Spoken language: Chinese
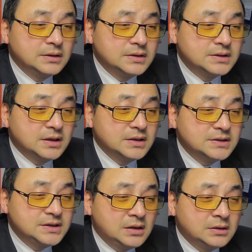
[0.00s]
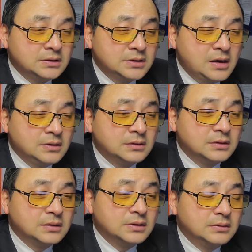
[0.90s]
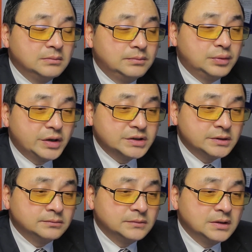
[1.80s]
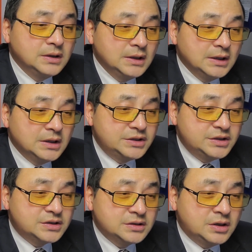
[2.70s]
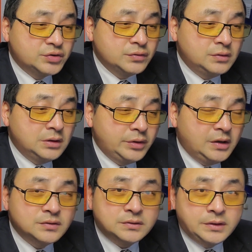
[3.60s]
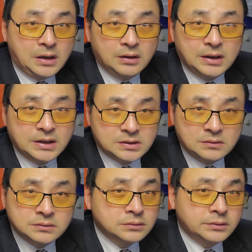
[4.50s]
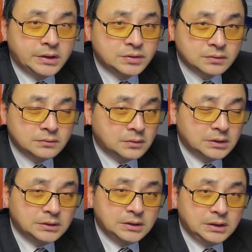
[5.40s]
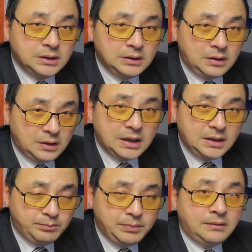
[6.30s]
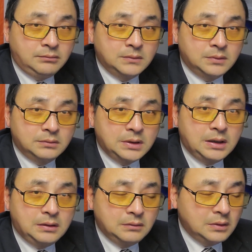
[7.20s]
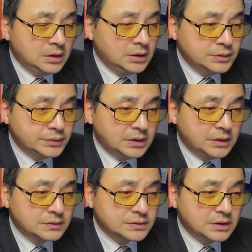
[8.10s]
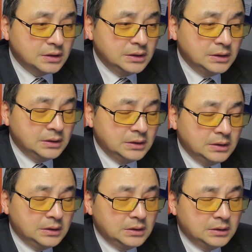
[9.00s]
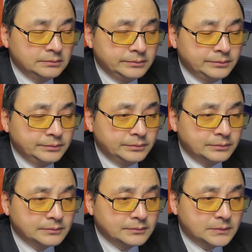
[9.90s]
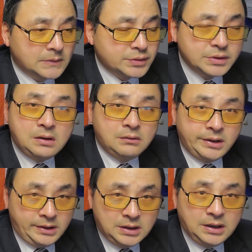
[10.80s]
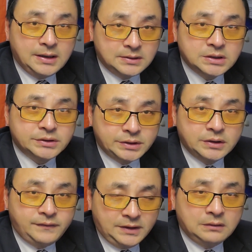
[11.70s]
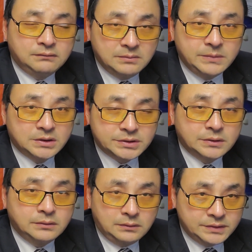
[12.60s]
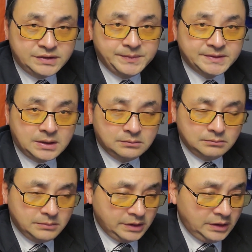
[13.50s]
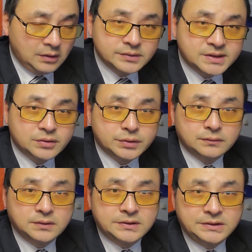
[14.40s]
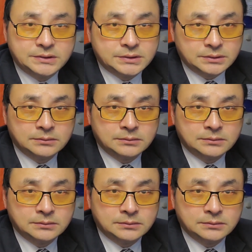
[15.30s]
则相当不对称。其实呢，中国人对欧洲有好感，但是欧洲对中国人的好感一般。啊，我个人觉得就是，嗯，虽然我在荷兰，这是一个非常文明的社会，我基本上没有遭受过歧视，